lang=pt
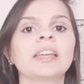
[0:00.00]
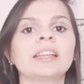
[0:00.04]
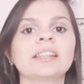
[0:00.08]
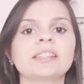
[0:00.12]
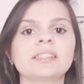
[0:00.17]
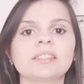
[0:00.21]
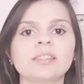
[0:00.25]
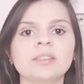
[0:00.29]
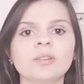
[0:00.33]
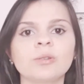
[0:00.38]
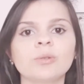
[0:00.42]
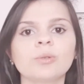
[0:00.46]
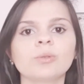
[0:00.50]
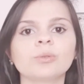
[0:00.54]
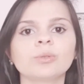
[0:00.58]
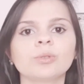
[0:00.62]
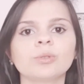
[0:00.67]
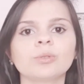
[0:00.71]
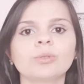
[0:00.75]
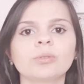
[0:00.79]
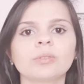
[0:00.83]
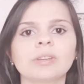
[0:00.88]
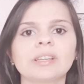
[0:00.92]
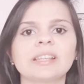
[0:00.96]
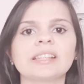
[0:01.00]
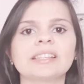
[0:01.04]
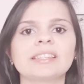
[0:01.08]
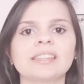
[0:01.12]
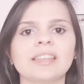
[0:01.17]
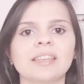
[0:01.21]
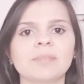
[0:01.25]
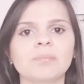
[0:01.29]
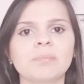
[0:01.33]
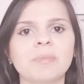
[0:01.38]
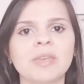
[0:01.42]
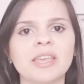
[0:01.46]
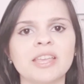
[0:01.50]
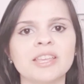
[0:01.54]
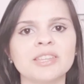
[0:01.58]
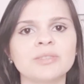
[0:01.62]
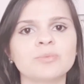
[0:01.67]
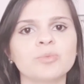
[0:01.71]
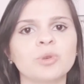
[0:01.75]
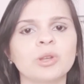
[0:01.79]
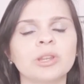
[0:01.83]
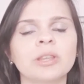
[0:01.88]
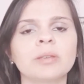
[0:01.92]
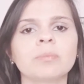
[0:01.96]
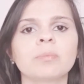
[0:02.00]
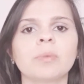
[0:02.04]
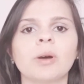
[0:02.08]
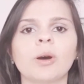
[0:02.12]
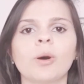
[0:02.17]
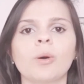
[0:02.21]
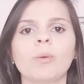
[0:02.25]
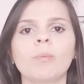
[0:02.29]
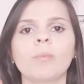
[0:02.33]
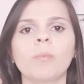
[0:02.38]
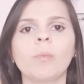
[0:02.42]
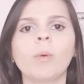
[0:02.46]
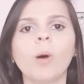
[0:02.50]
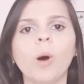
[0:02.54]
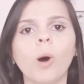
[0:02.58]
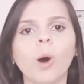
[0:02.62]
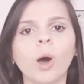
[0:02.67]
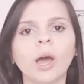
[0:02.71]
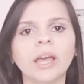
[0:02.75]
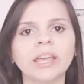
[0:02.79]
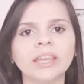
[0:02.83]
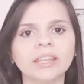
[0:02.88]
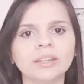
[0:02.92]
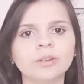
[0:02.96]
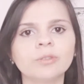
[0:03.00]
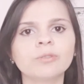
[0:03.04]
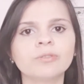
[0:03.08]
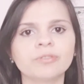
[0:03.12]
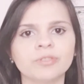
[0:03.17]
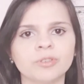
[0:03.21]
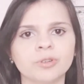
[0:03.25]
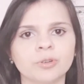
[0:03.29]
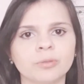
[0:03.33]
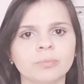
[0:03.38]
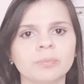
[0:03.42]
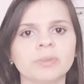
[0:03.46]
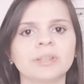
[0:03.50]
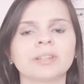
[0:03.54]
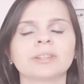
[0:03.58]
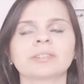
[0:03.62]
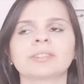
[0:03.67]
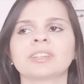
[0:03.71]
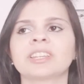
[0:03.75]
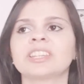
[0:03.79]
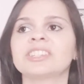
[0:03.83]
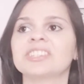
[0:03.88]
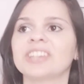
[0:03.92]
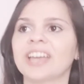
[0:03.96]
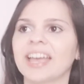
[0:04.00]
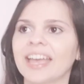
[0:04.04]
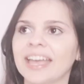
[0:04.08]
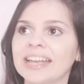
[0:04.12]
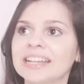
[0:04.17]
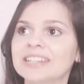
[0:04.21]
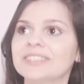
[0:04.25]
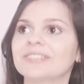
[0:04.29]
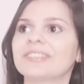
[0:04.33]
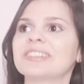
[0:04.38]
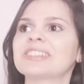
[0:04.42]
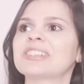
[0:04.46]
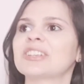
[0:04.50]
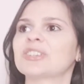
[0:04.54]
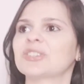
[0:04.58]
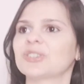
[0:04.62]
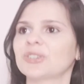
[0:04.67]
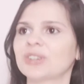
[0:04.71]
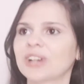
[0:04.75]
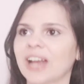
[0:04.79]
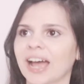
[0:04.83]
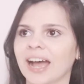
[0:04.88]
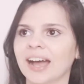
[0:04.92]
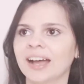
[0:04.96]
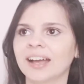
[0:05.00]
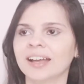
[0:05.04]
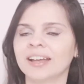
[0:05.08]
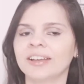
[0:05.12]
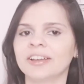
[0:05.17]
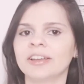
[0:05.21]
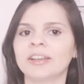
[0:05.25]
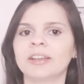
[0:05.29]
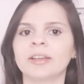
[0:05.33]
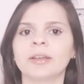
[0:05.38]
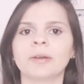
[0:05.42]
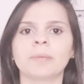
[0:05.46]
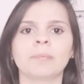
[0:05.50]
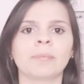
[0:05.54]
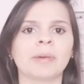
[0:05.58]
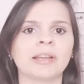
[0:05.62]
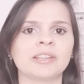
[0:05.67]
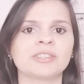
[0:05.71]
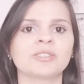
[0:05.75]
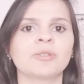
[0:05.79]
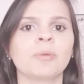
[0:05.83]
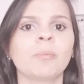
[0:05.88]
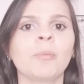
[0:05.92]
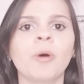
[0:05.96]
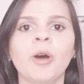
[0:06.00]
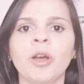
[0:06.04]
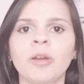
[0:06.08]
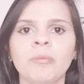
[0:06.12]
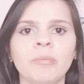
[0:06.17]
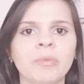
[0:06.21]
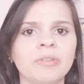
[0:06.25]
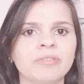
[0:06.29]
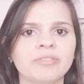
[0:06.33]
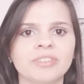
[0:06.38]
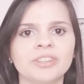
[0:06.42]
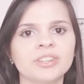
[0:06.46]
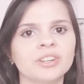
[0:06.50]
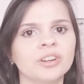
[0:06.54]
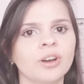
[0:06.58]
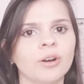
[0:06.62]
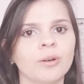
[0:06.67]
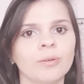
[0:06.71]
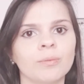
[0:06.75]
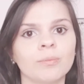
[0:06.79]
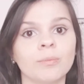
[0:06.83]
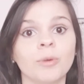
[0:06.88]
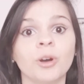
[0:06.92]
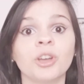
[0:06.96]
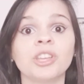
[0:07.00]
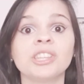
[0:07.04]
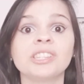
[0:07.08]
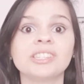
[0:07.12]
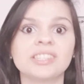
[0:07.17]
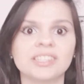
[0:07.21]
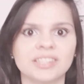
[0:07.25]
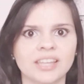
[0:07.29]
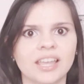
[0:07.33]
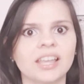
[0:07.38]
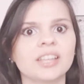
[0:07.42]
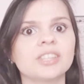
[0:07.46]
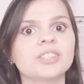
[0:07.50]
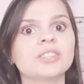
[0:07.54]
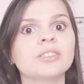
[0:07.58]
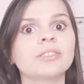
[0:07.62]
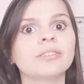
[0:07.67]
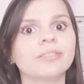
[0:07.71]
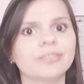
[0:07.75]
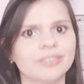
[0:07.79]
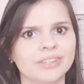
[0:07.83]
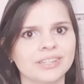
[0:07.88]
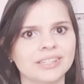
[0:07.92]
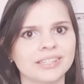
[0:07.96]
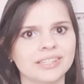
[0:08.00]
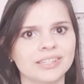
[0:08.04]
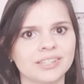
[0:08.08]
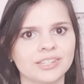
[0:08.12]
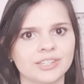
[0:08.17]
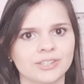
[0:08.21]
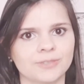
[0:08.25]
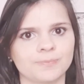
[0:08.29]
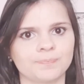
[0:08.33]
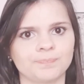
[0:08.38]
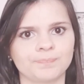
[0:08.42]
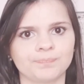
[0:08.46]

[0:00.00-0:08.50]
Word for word: Segundo, esse é mesmo animal morre no filme, que já é de fazer chorar. Mas não morre uma vez não, morre sete vezes.